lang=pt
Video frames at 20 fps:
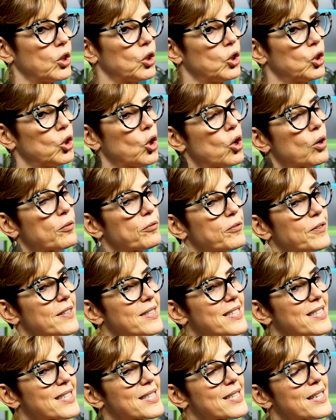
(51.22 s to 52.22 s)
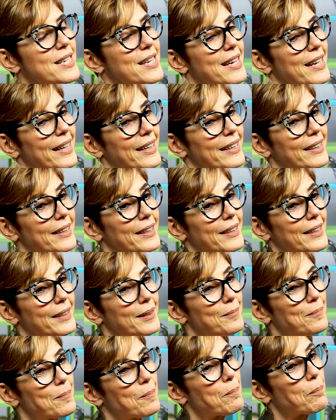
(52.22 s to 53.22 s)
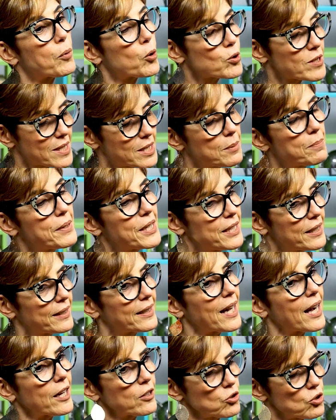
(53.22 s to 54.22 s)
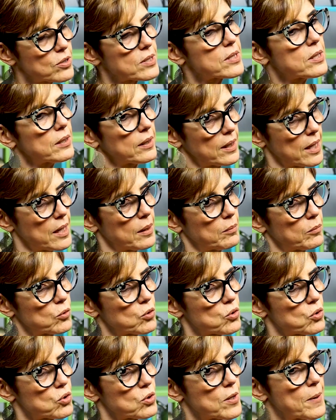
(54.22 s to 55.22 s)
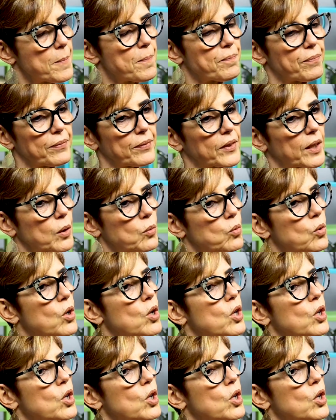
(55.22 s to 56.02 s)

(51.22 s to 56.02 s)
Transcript: novas é, possibilidades que temos então,